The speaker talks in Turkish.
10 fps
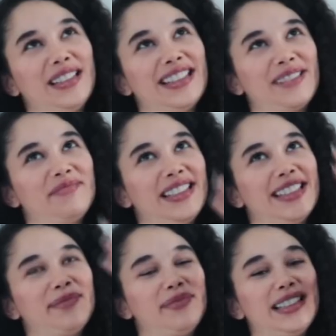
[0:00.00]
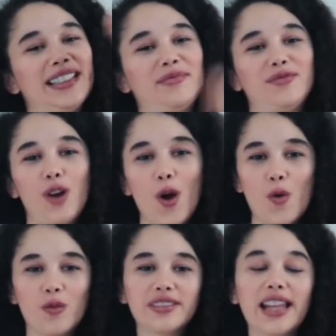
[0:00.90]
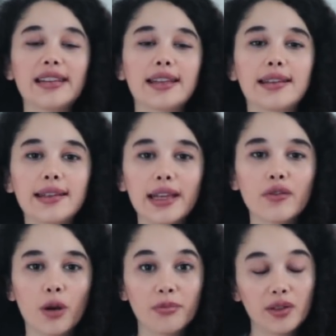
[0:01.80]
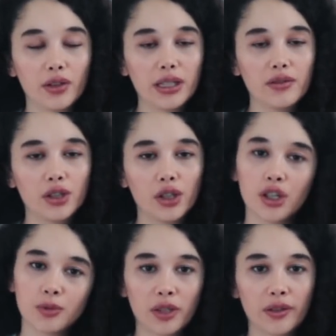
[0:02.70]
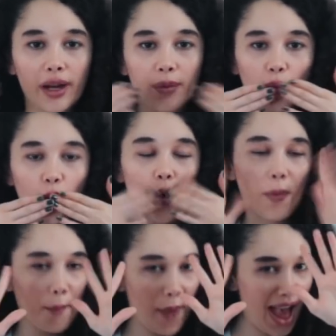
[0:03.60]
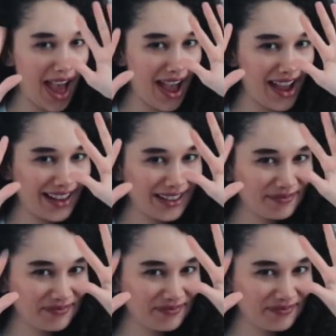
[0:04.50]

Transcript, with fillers: Bildirim, bildirim, bildirim. Woo! Neyse sizi seviyorum. Bir sonraki videoda görüşmek üzere. Bye.